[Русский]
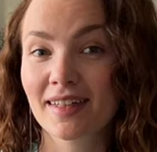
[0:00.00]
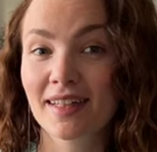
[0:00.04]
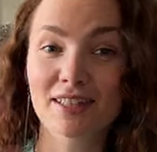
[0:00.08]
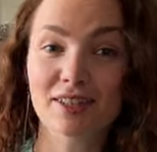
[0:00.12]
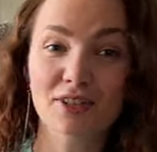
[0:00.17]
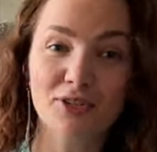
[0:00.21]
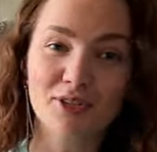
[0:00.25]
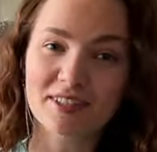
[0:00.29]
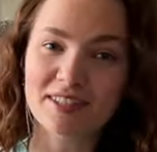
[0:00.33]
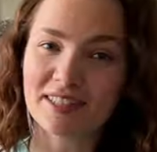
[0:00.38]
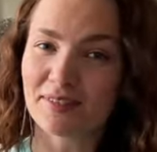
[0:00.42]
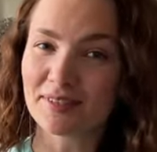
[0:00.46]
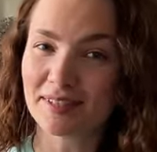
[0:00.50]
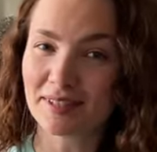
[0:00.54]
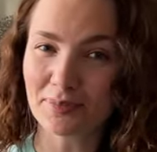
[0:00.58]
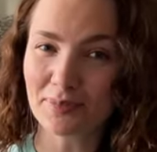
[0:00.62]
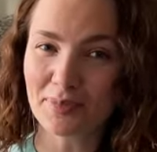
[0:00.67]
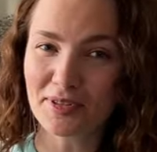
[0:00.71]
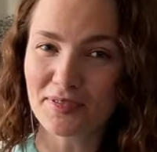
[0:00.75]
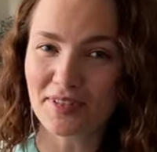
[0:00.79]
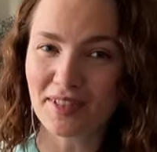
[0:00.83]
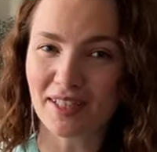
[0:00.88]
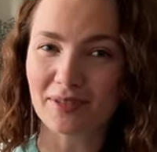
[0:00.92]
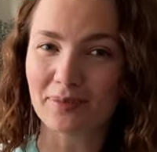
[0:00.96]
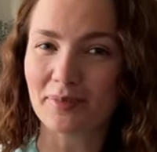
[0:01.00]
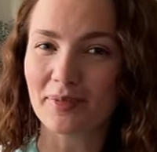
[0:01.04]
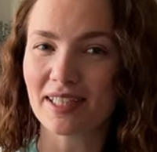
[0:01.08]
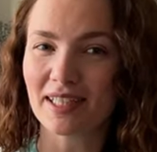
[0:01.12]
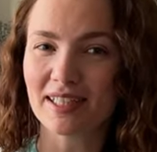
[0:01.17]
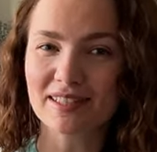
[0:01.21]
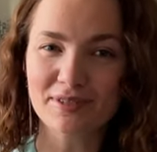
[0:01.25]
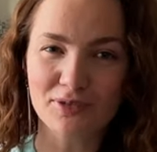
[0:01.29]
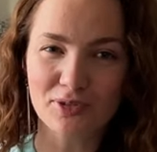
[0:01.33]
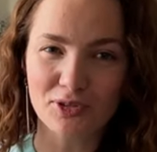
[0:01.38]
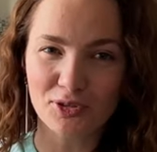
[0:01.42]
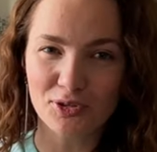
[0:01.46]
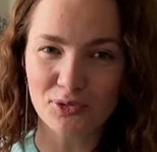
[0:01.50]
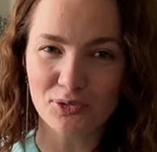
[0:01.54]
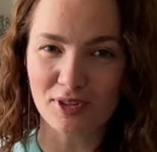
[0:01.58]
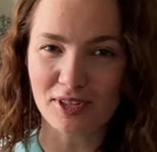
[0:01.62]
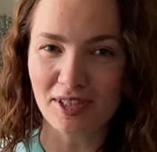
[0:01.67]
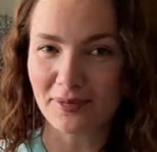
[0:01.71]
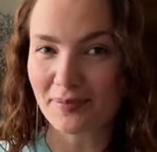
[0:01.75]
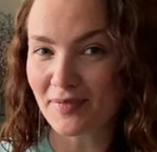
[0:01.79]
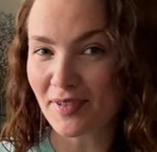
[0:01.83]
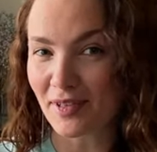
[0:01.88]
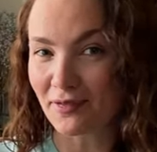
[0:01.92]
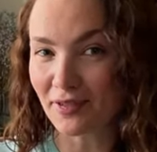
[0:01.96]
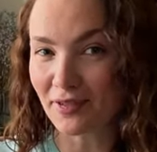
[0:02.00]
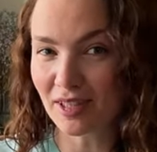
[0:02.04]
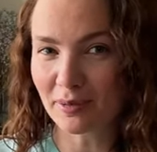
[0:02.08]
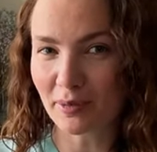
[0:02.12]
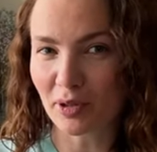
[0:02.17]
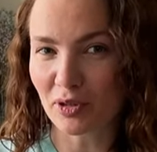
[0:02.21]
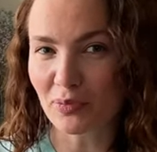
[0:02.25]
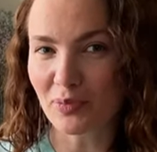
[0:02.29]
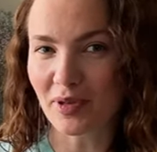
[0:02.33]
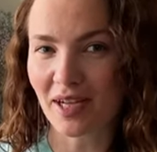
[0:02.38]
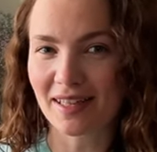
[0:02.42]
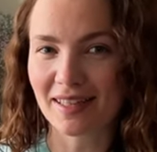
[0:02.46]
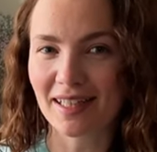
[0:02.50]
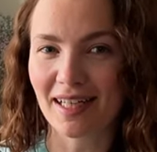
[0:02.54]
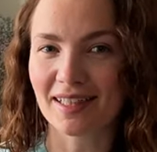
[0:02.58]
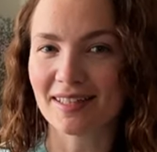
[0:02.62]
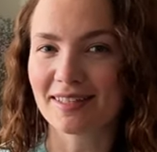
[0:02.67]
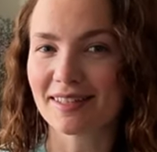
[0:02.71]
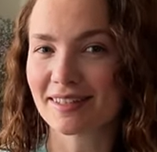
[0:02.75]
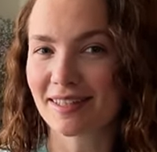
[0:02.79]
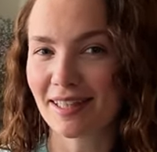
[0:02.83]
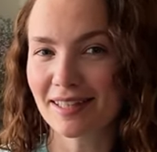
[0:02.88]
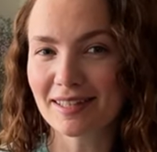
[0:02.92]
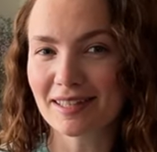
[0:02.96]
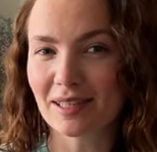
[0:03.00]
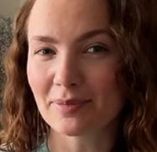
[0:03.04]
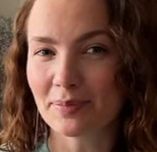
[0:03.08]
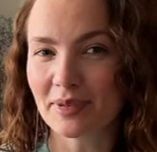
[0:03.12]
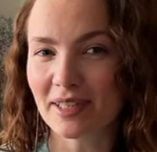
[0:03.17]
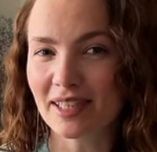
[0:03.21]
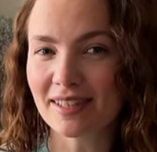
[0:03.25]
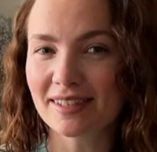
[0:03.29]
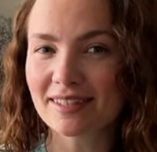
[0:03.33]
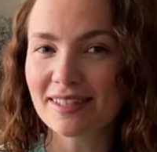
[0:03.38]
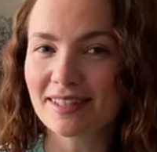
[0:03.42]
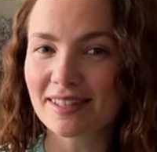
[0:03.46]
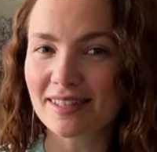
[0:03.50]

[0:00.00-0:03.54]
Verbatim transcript: Друзья, всем привет! Меня зовут Юля, вы на моем канале Сладкий Персик,